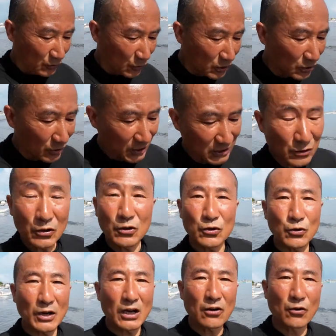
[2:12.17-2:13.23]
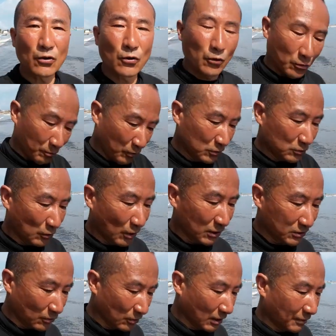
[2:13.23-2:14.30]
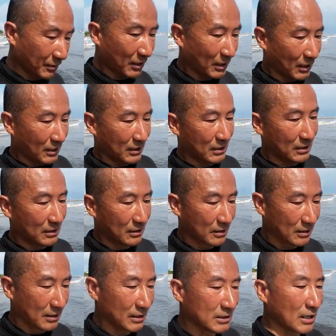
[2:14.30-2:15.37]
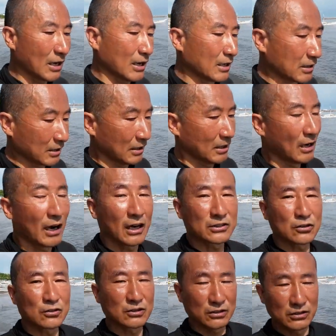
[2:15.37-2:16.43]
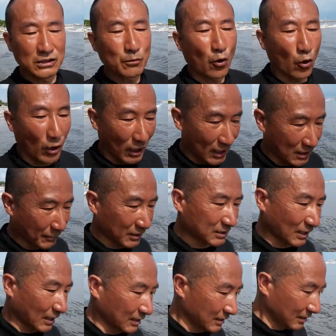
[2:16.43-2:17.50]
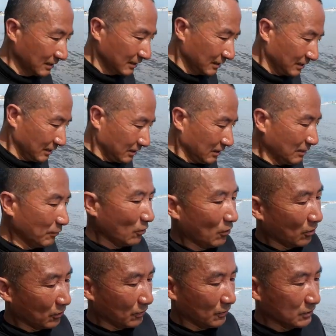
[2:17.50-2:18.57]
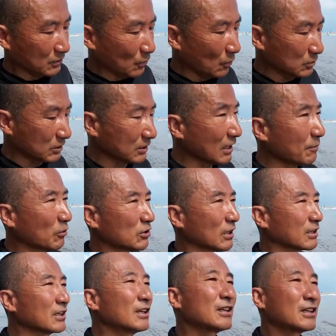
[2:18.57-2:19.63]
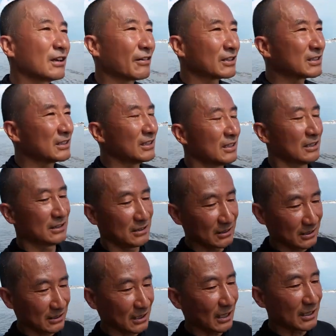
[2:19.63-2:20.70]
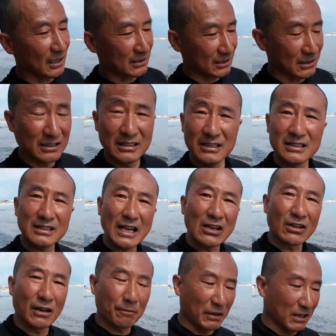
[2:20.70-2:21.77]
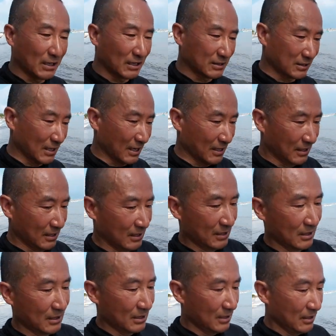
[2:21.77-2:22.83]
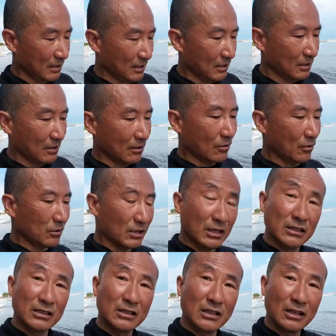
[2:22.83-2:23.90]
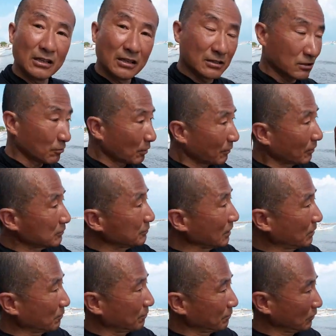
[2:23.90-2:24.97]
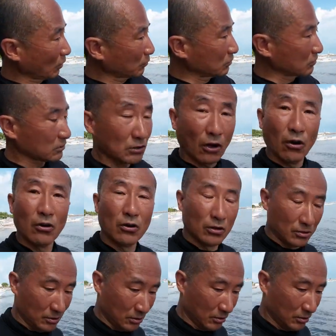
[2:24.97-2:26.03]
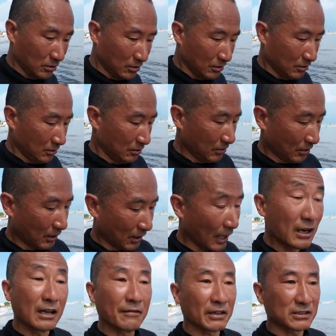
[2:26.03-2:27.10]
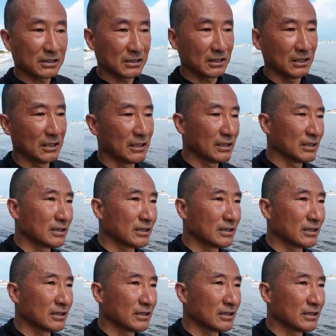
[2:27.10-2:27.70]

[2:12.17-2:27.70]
時々そういうことがこの僕のアクションカメラ DJI アクション2にもありましたでも総じて僕は気に入ってます使いやすい小さいのがやっぱいいですねこう手に握ってそのまま海にドブンと入れますし、